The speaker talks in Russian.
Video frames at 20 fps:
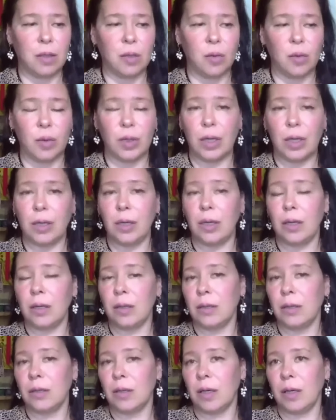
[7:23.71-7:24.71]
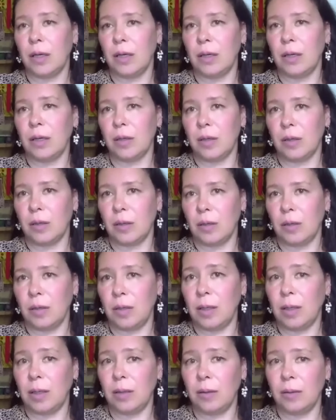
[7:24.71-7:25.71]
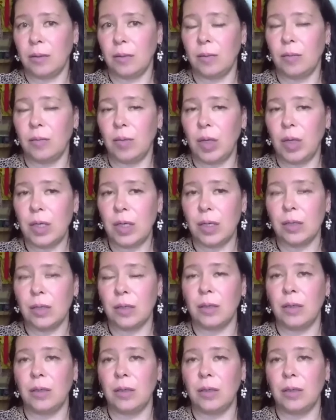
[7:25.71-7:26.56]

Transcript: патогенных каких-то и мест,